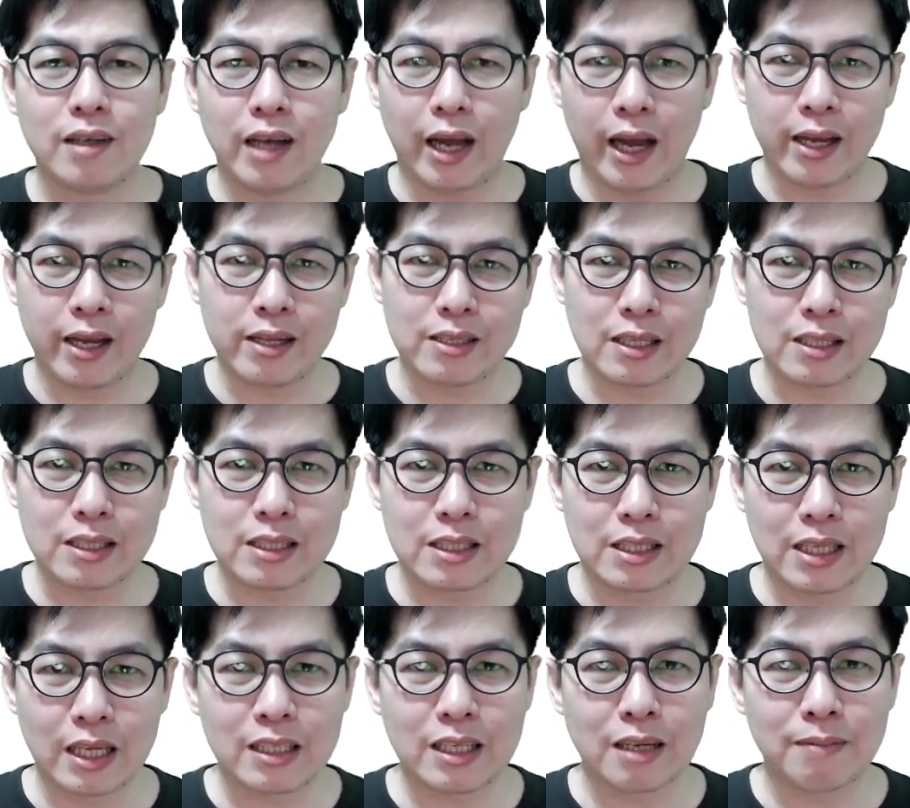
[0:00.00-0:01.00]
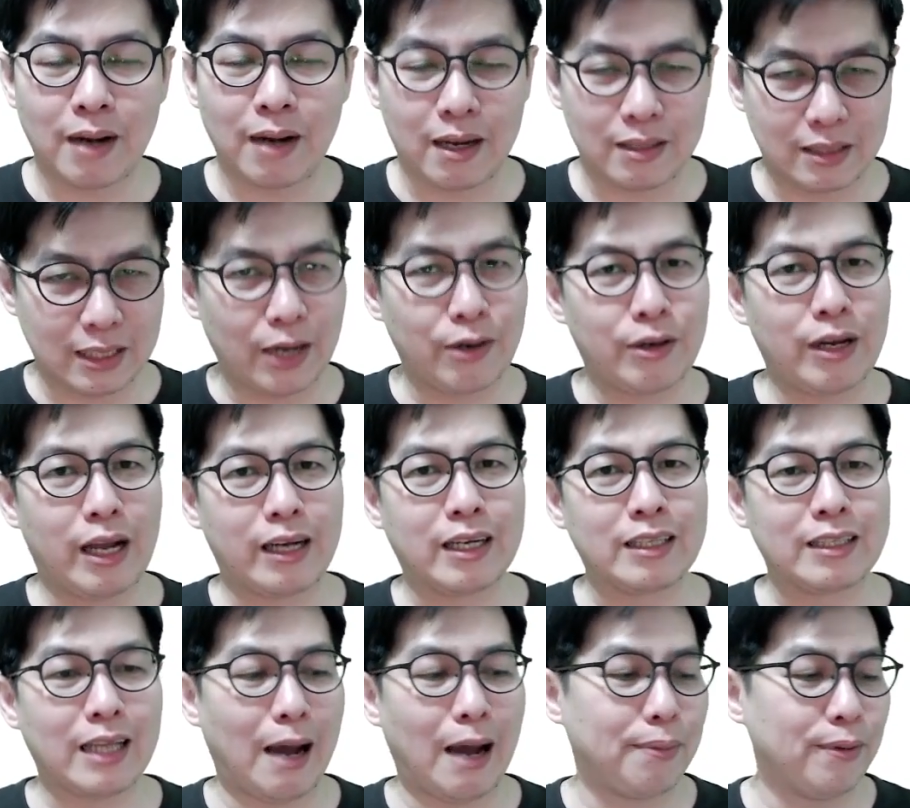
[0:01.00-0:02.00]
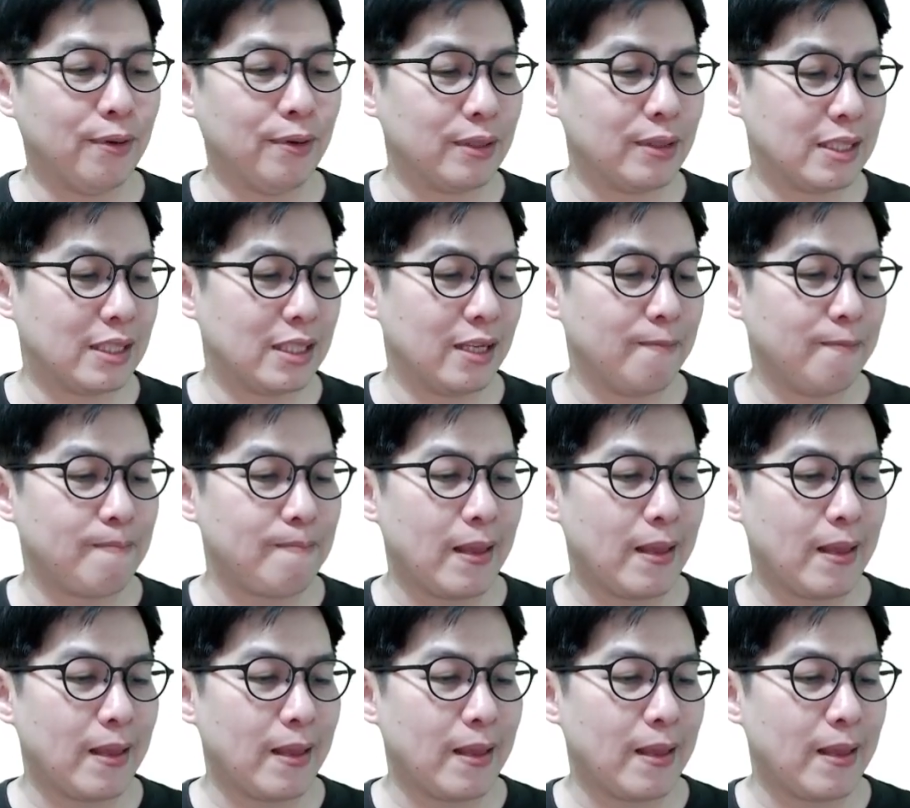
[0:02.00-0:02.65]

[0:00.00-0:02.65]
哎，这是真的吗？带回来跟大家破解。